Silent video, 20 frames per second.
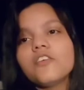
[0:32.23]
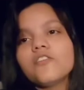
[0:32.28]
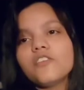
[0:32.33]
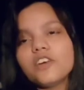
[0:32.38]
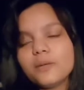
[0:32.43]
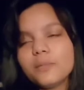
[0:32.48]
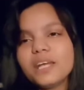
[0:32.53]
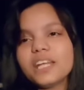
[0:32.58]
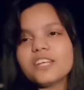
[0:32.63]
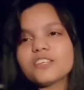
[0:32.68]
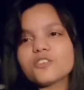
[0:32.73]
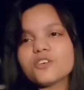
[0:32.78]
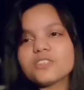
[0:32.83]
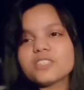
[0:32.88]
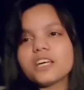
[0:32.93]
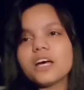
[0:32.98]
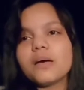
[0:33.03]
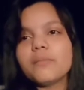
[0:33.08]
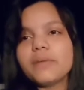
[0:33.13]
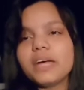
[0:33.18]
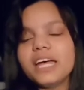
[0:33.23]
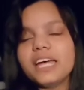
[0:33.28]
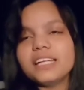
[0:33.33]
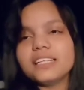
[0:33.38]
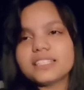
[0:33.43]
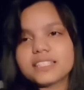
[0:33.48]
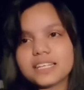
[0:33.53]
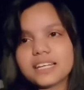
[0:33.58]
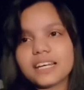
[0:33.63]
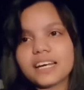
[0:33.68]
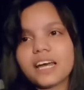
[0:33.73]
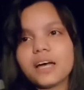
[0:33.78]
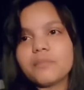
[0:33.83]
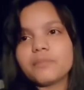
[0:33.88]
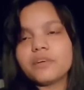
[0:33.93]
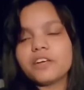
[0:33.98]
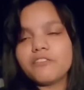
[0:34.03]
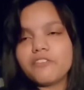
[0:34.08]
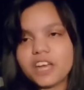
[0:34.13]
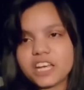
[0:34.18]
फिर मैंने सोचा मैं
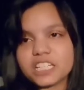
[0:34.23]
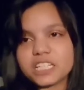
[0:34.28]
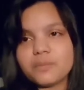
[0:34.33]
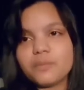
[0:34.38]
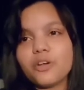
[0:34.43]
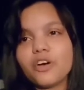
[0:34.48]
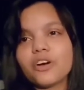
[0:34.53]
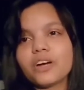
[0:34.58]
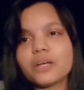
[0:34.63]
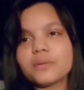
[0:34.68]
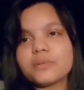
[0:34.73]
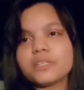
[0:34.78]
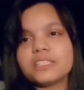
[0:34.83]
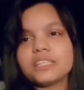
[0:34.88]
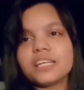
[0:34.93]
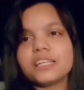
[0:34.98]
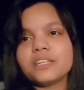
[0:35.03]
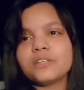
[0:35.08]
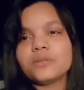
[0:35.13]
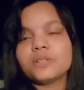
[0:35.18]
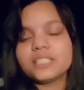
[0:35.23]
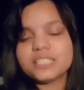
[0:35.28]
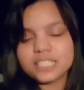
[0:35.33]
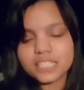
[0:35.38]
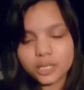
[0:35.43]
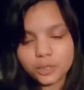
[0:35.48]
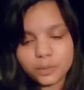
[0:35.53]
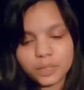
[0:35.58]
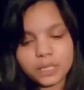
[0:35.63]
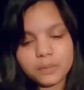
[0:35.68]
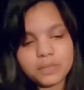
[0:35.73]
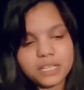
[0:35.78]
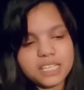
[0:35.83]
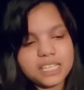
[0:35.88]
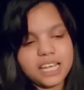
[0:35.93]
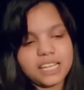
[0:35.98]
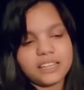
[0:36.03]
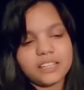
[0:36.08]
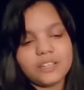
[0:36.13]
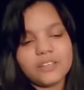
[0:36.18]
इंस्टाग्राम पे फैशन ब्लॉगर बन जाती हूँ इंस्टा क्वीन बन
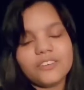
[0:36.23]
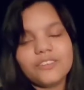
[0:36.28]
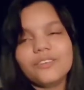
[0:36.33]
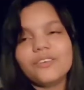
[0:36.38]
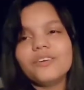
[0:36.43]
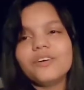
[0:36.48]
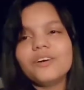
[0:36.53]
जाती हूँ